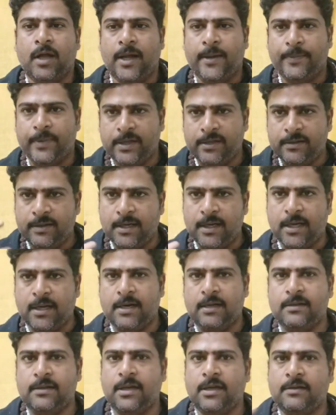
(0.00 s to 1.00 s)
அப்போ இந்த
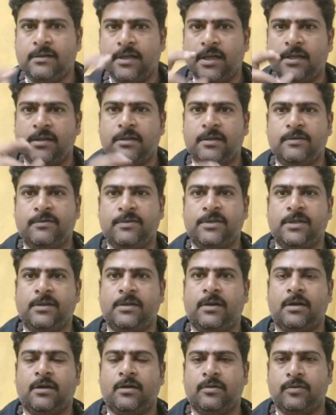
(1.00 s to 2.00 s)
லக்னத்துல இருந்தால் இந்த
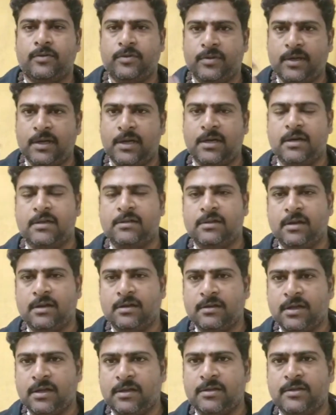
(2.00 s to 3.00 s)
விஷயம் நடக்கும் இந்த லக்னத்துல
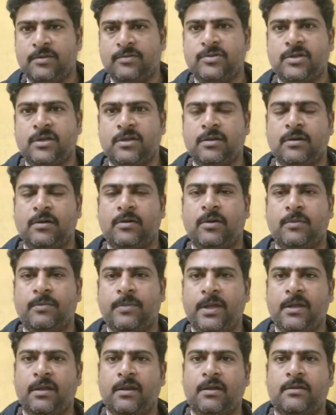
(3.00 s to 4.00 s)
இருந்தால் இந்த விஷயம் இருக்கும்
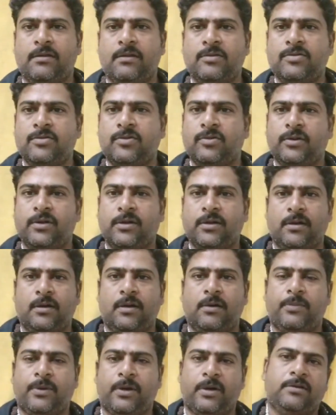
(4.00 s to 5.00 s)
அப்படிங்கிறது தான்
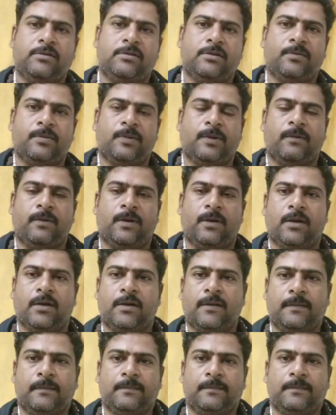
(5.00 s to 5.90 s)
ஜோதிடர்கள் ப்ரடிக்ஷன் பண்ணுவாங்க